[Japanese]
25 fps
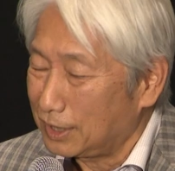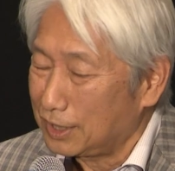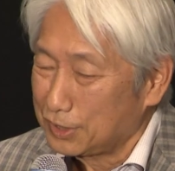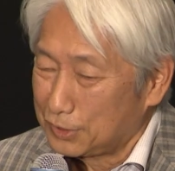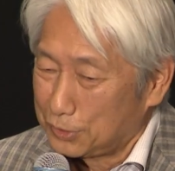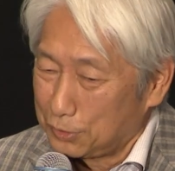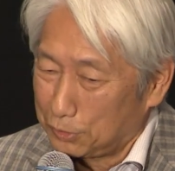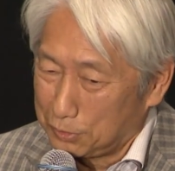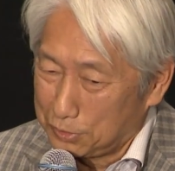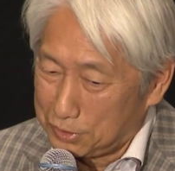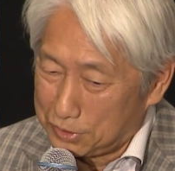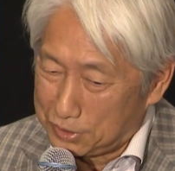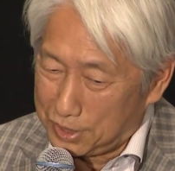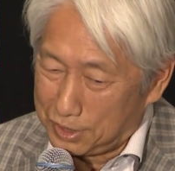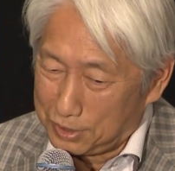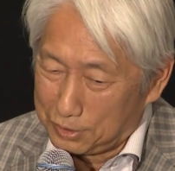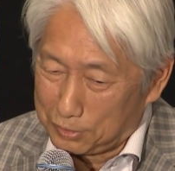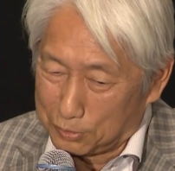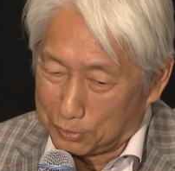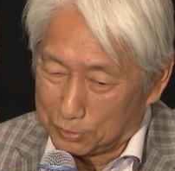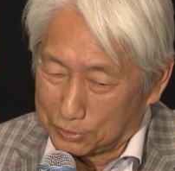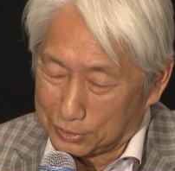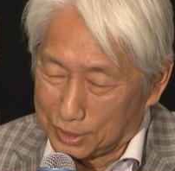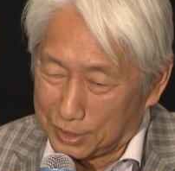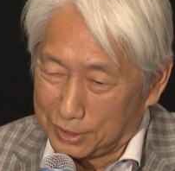ら書類選
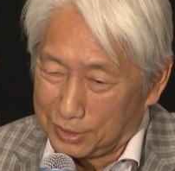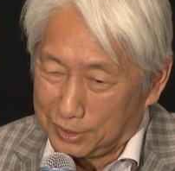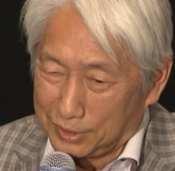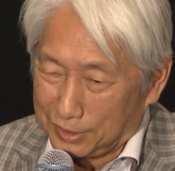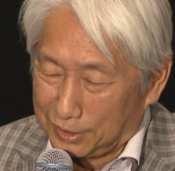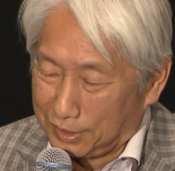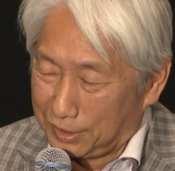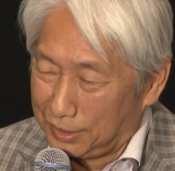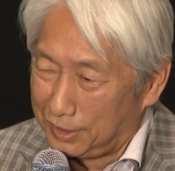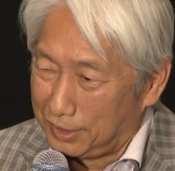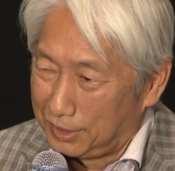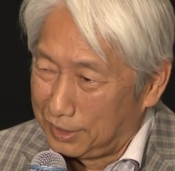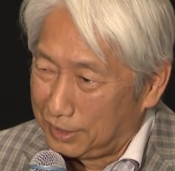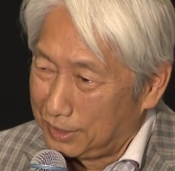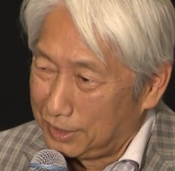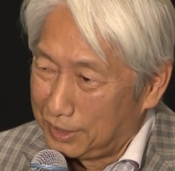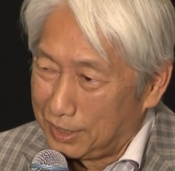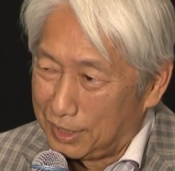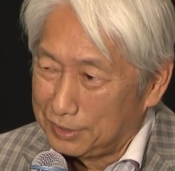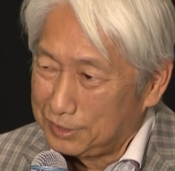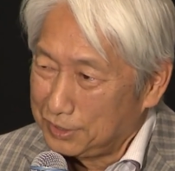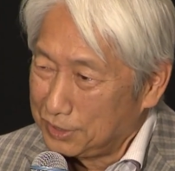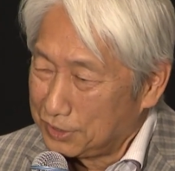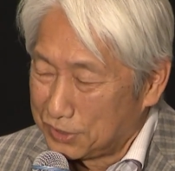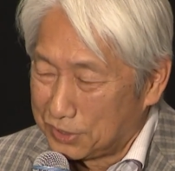考で映
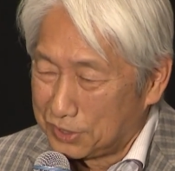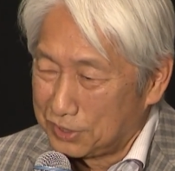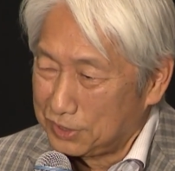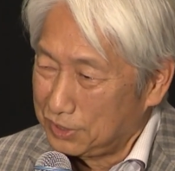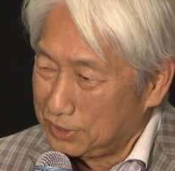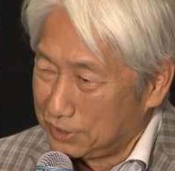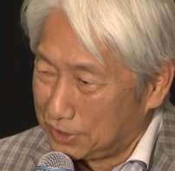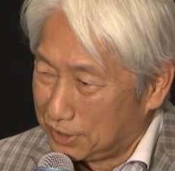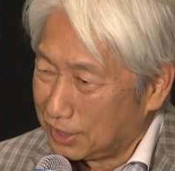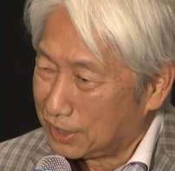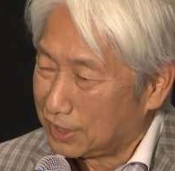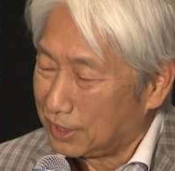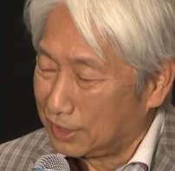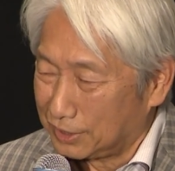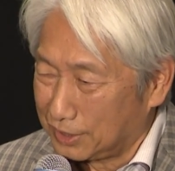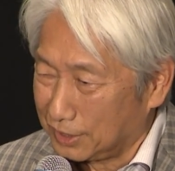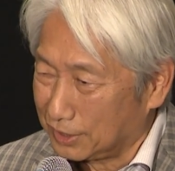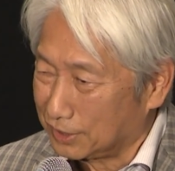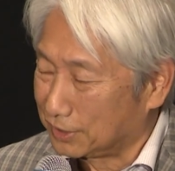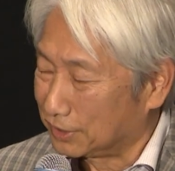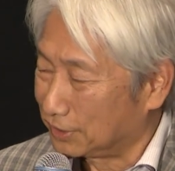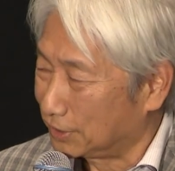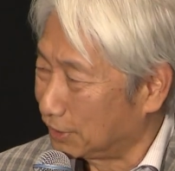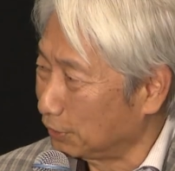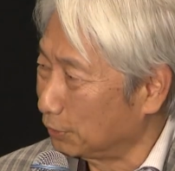画について書
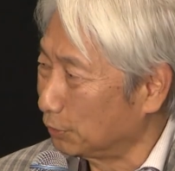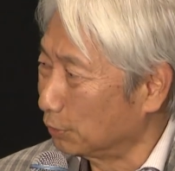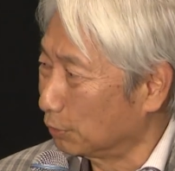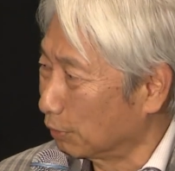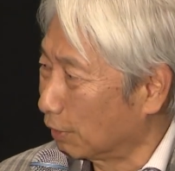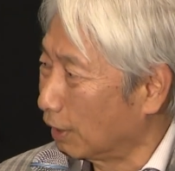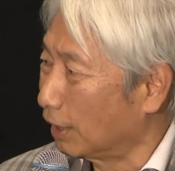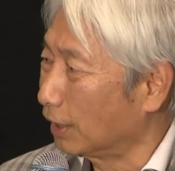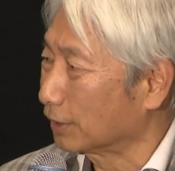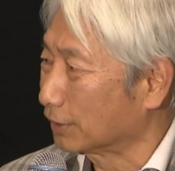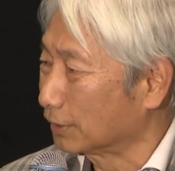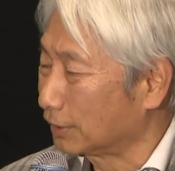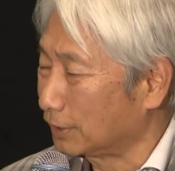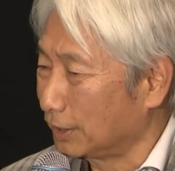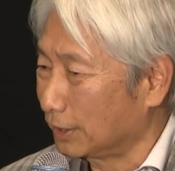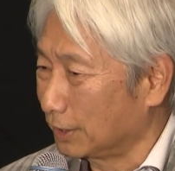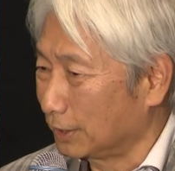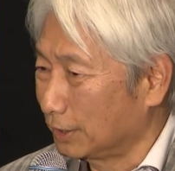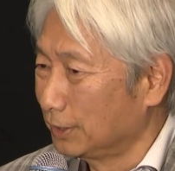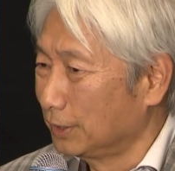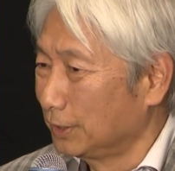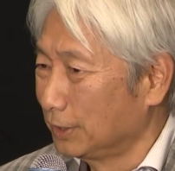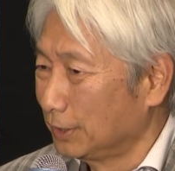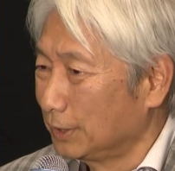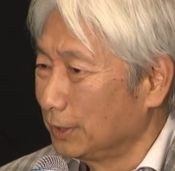けっていうのがあって、
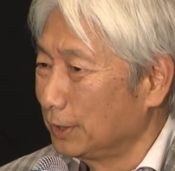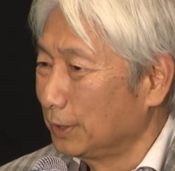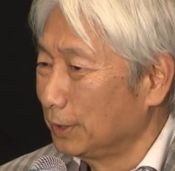うんうん、